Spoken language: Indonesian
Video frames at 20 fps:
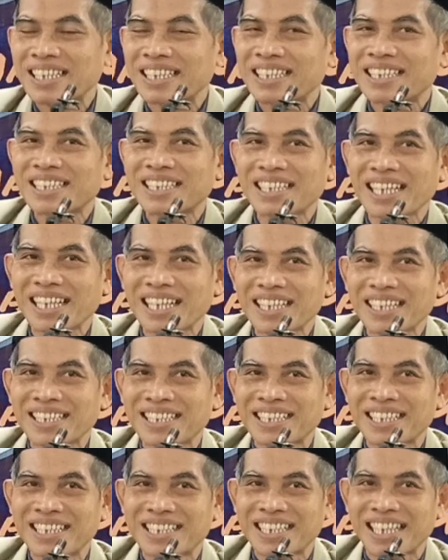
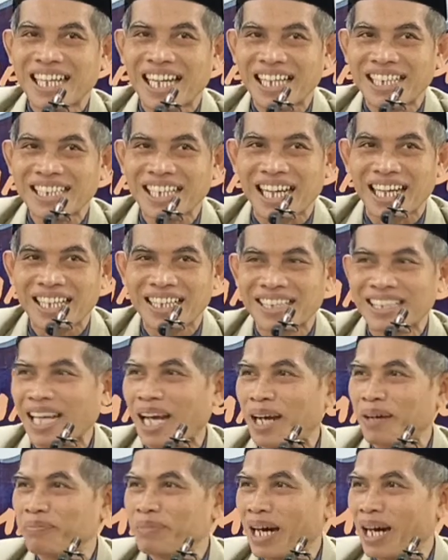sing dijelaskan
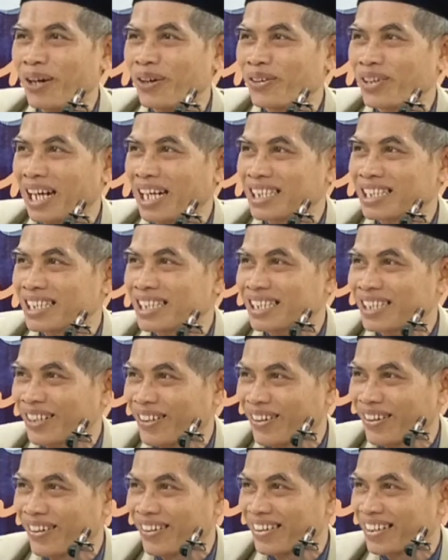tambah ora
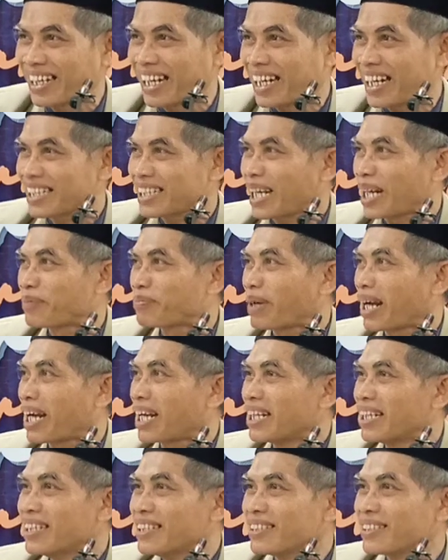cetha karena tanpa
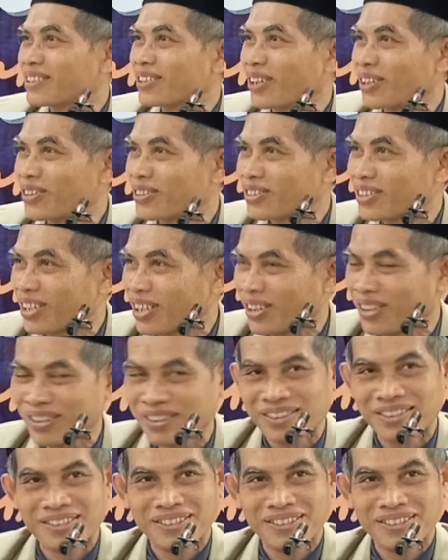contoh.